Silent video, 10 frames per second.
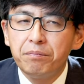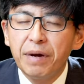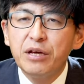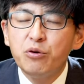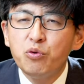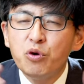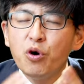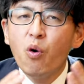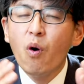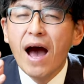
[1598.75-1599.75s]
被
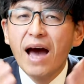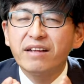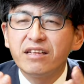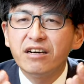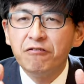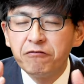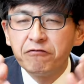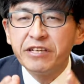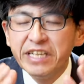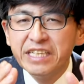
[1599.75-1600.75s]
约化的
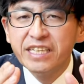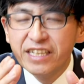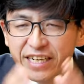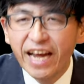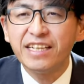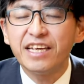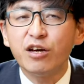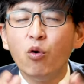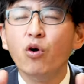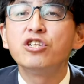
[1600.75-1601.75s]
福音的概念，
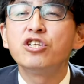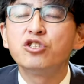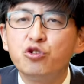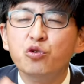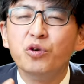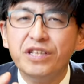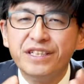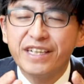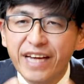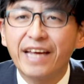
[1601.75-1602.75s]
或者是救恩
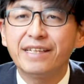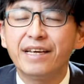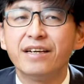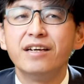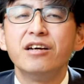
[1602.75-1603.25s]
的概念。